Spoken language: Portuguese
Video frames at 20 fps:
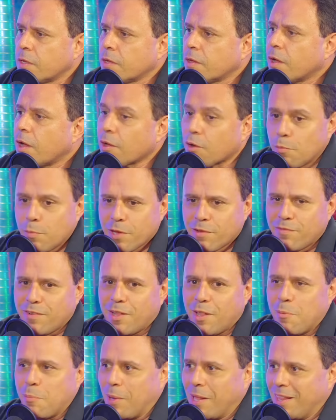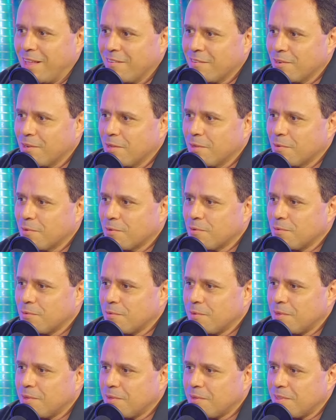é como é que fala a palavra?
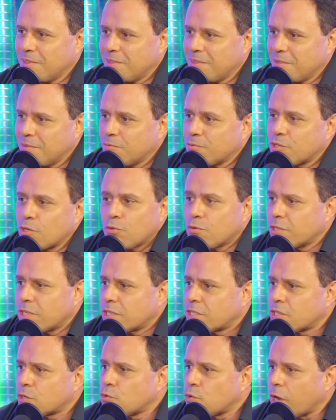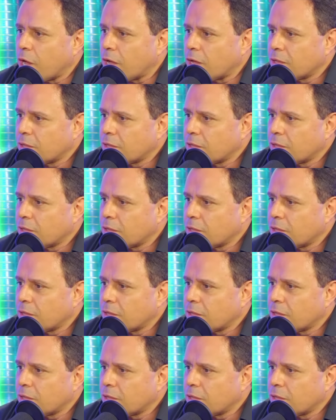É, você não consegue segurar. É